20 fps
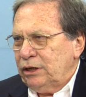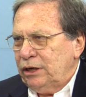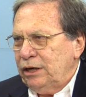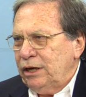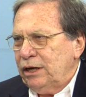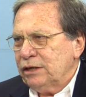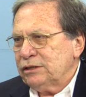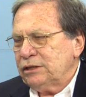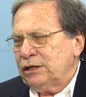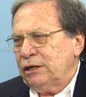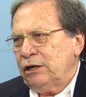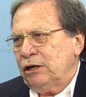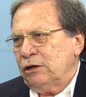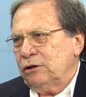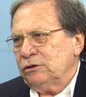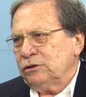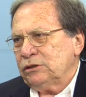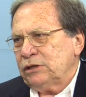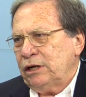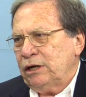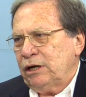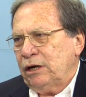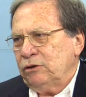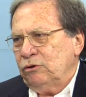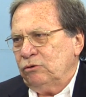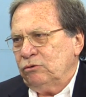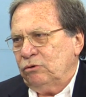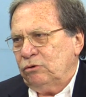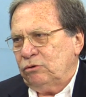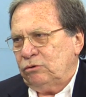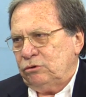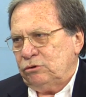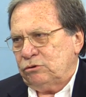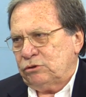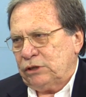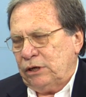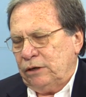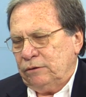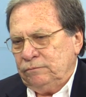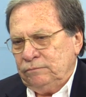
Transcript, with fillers: eğer senar, senaryo doğruysa.